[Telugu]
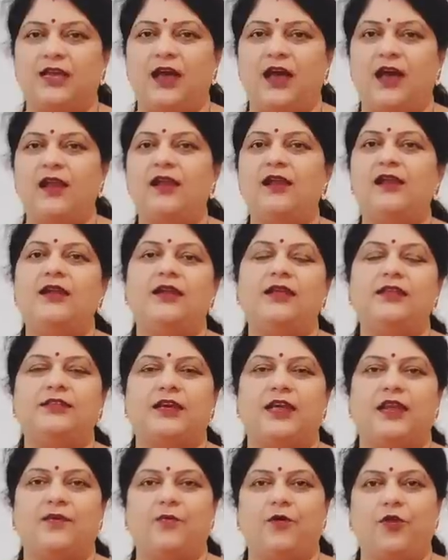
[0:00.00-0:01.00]
చాలా అంటే
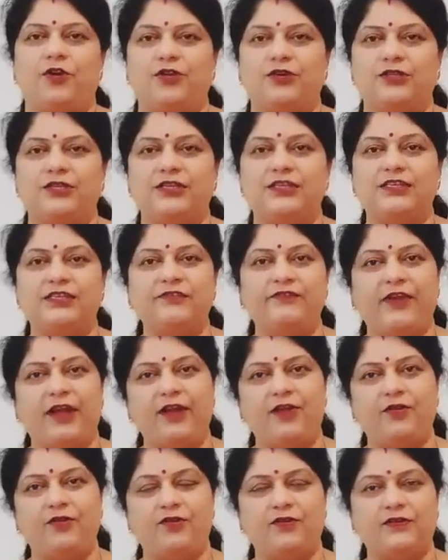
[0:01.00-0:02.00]
చాలా బాగుంటుంది
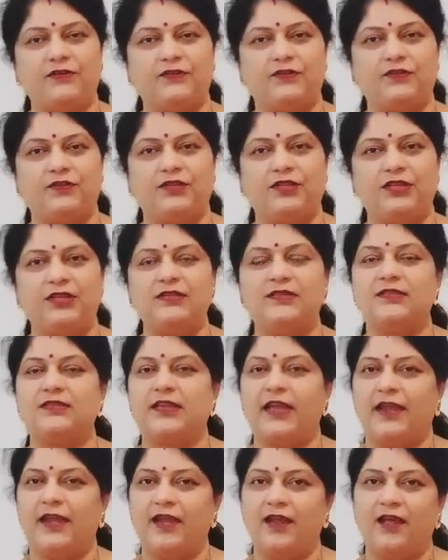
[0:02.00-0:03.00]
డిగ్నిఫైడ్ లుక్ వస్తుంది
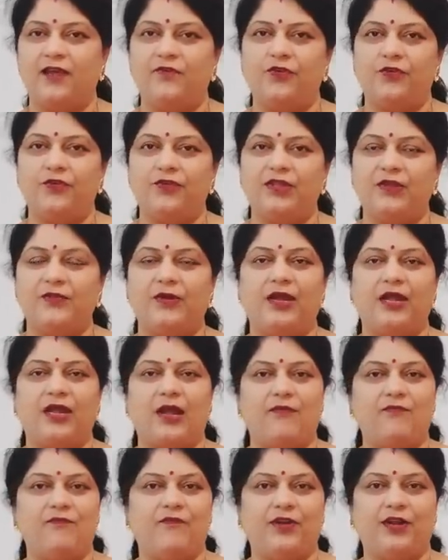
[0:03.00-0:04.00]
స్టైల్గా ఉంటుంది
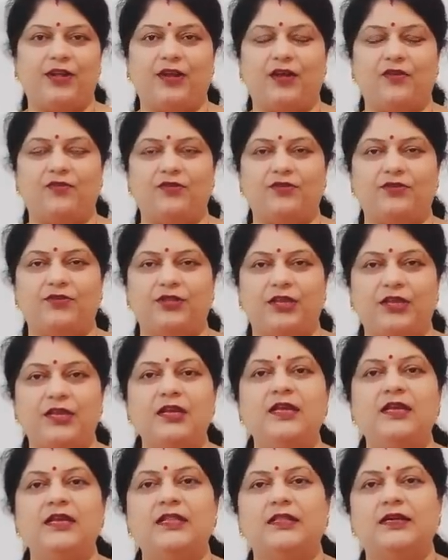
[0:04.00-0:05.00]
మళ్ళీ కంఫర్ట్గా ఉంటుంది